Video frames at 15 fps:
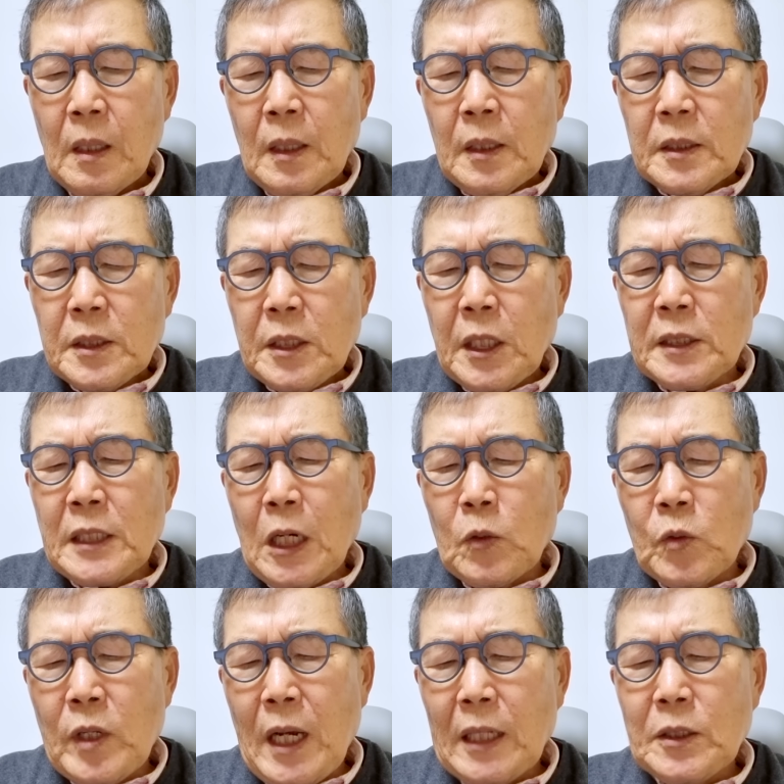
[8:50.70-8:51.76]
세상
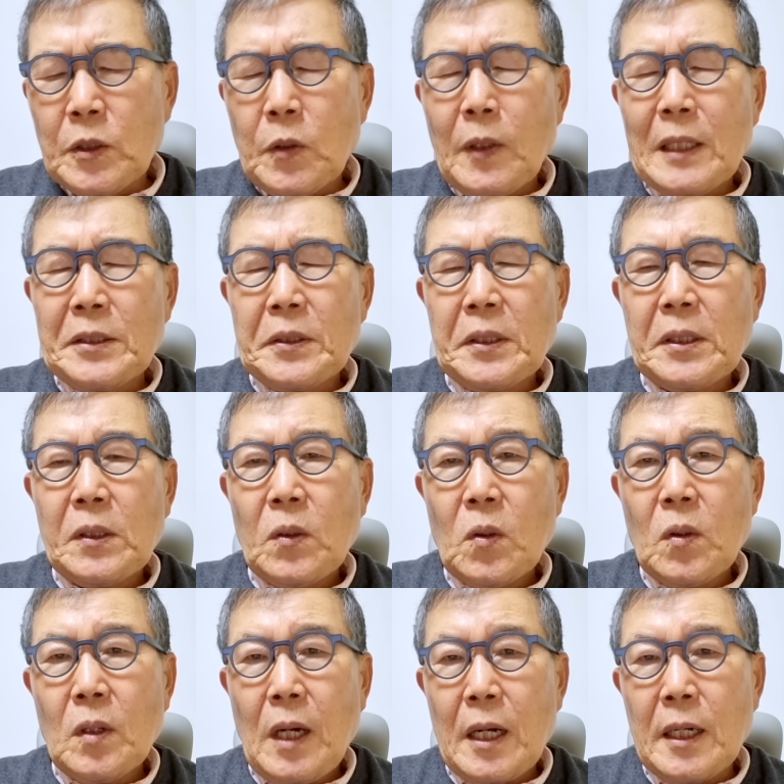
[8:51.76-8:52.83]
운이 안 좋아서
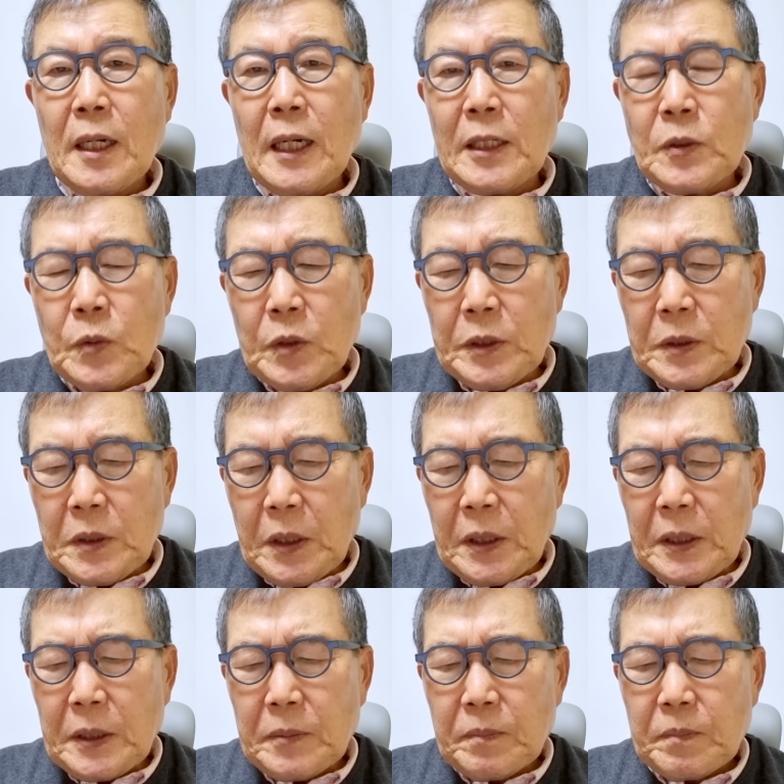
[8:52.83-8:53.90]
혹 가난할 수
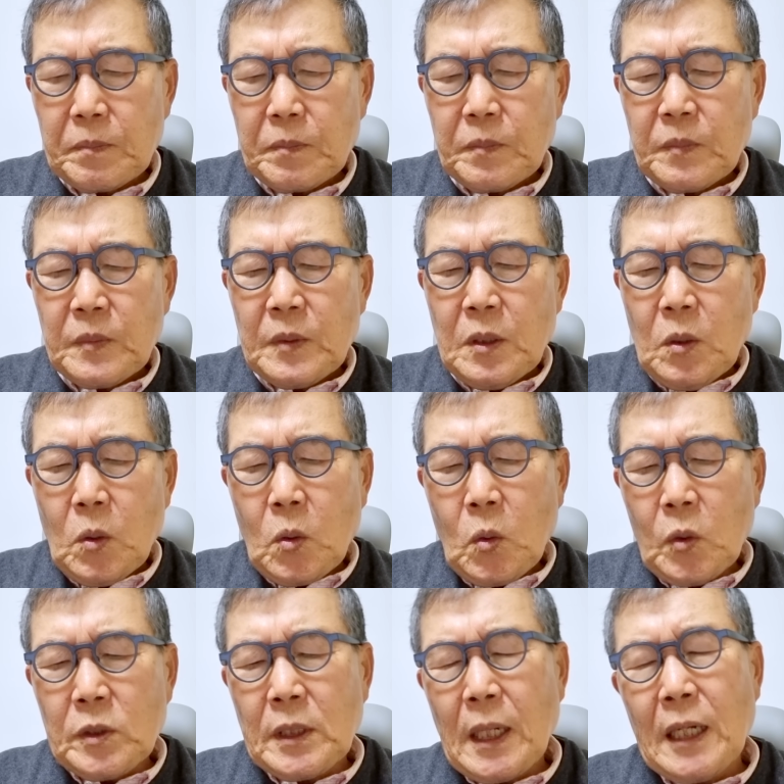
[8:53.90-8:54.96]
있어요. 혹
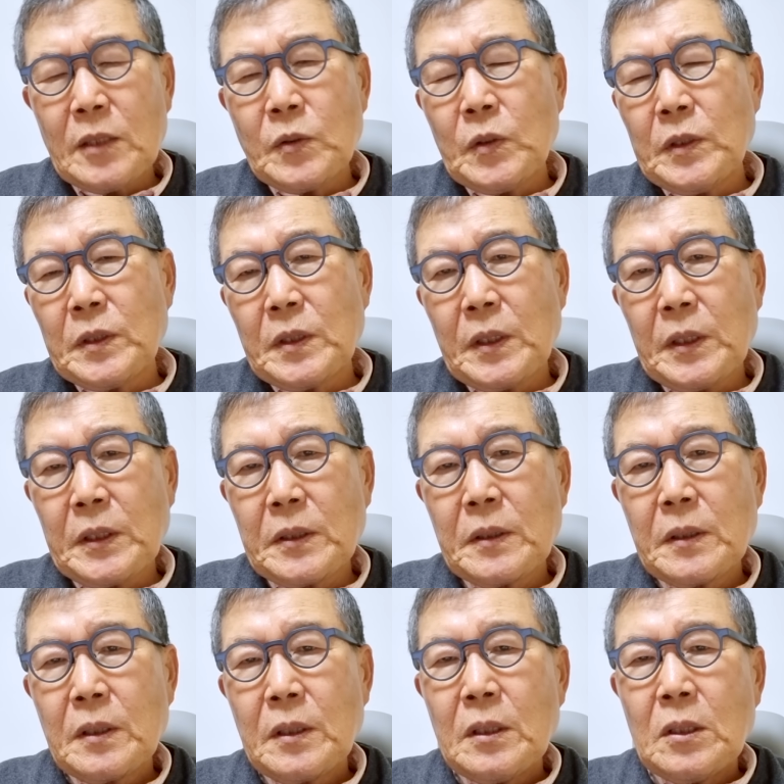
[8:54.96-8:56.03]
고생할 수 있어요.
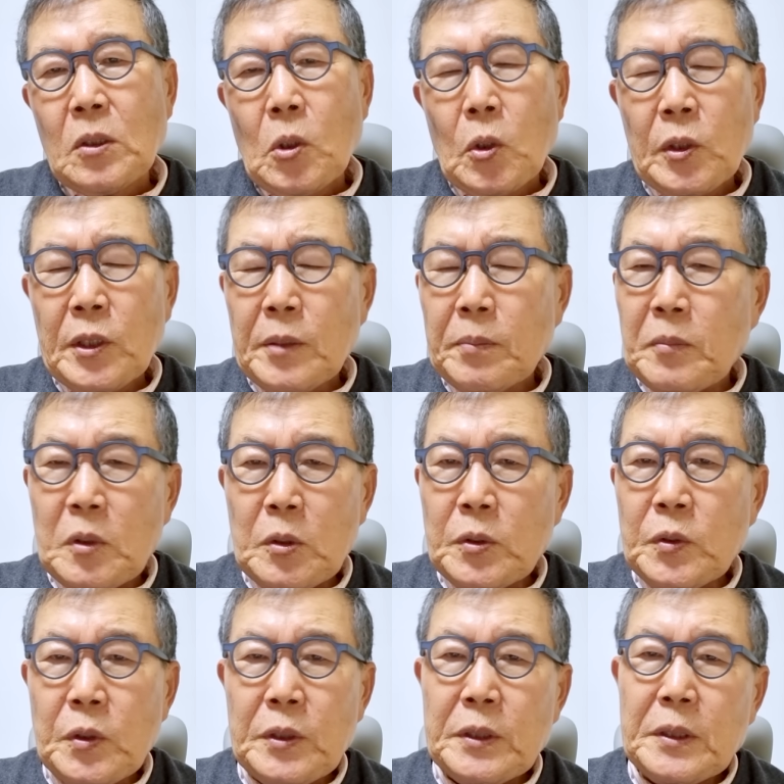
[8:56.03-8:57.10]
혹 힘들
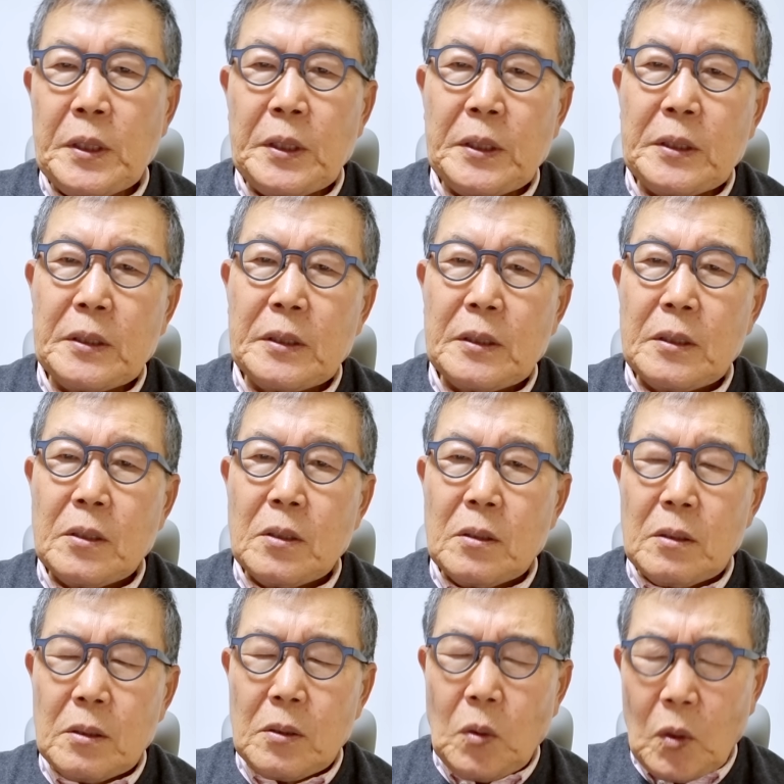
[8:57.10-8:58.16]
수 있어요.
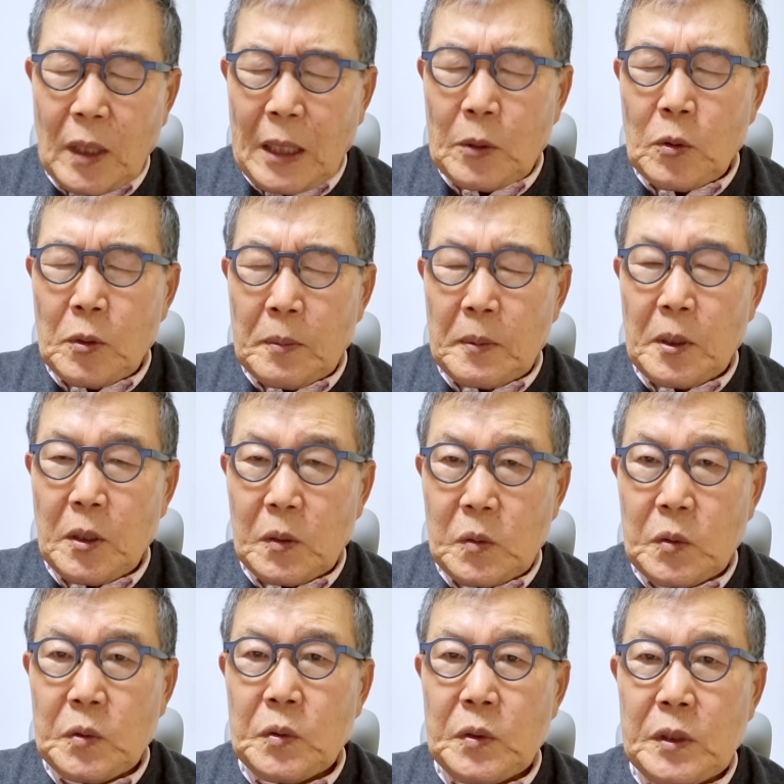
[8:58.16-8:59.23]
고난도
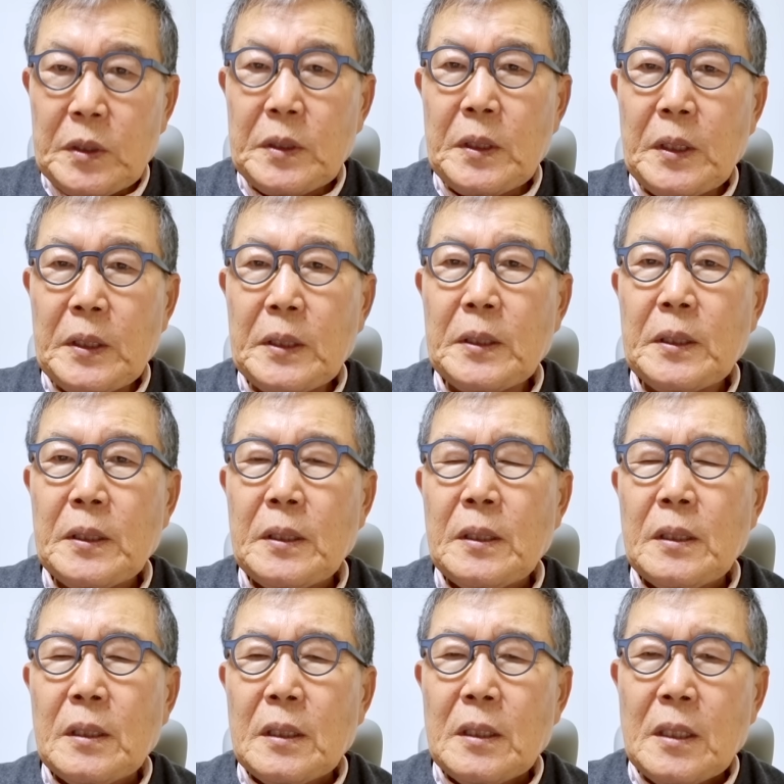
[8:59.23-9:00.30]
겪을 수 있어요.
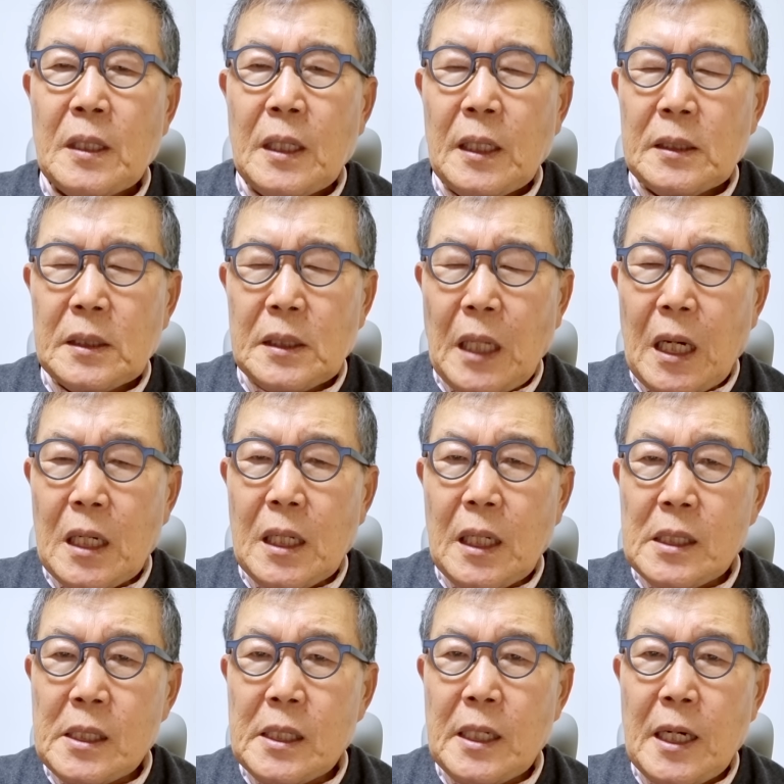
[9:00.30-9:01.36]
그러나
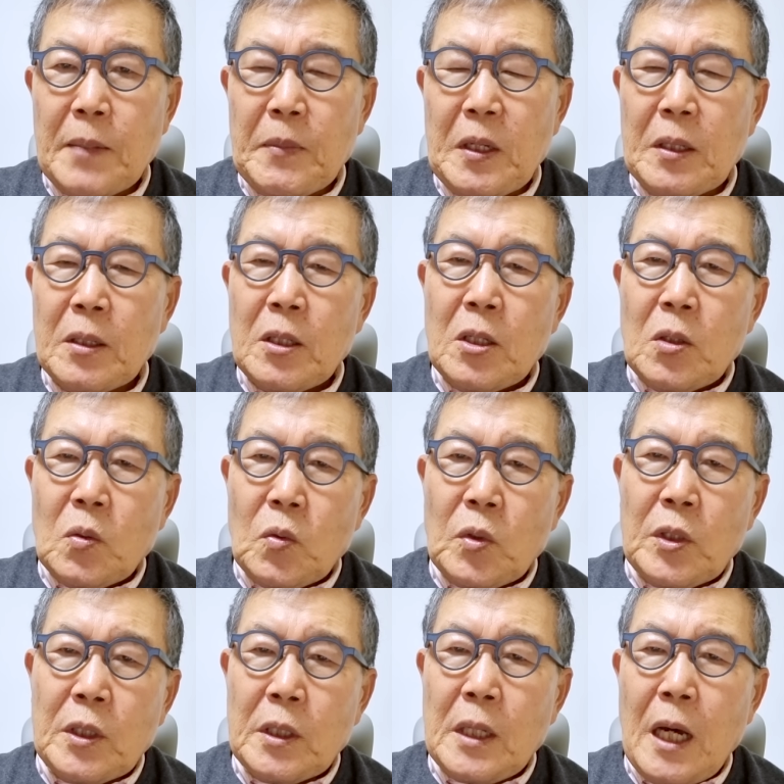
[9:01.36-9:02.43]
잠깐 지나면
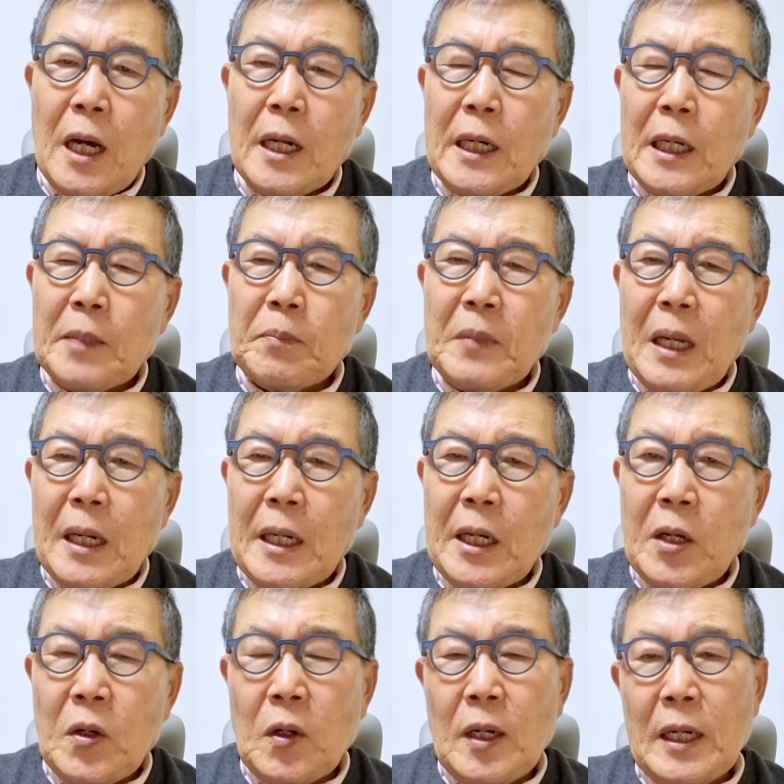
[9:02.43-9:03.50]
우리는 하나님
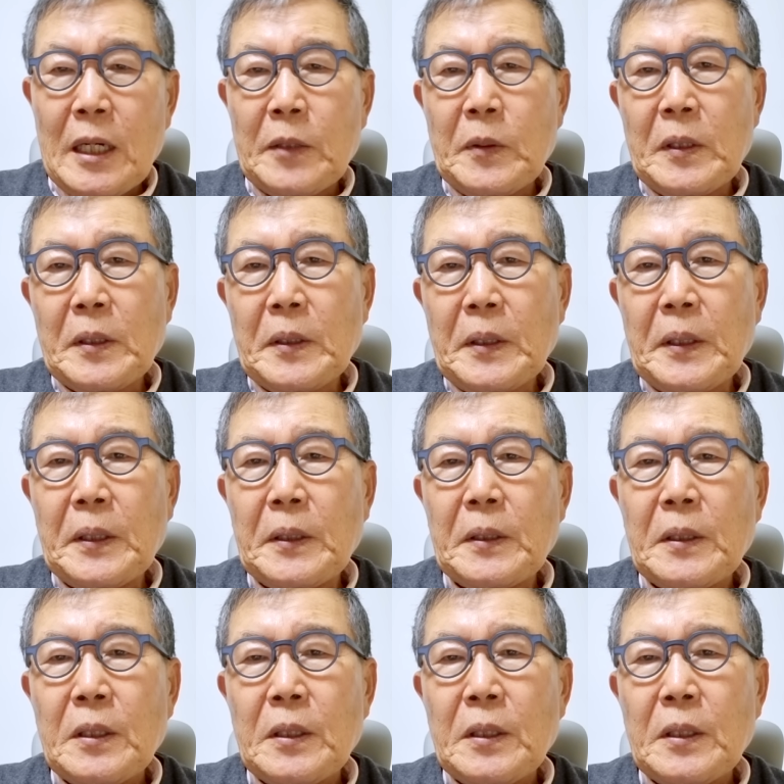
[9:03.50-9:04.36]
나라에 거하게 될 거예요.